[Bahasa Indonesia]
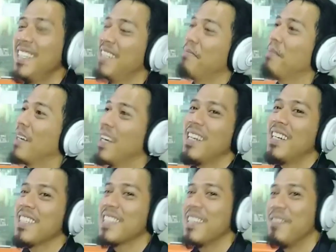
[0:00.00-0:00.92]

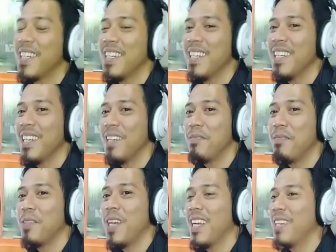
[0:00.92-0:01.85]
begadang sabari lamun
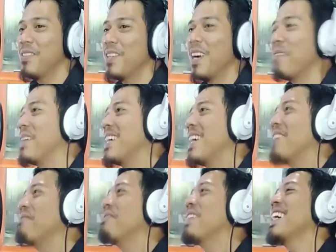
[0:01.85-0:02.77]
aya nu gaple
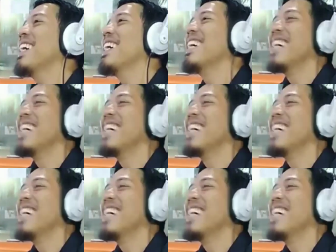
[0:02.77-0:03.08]
gaple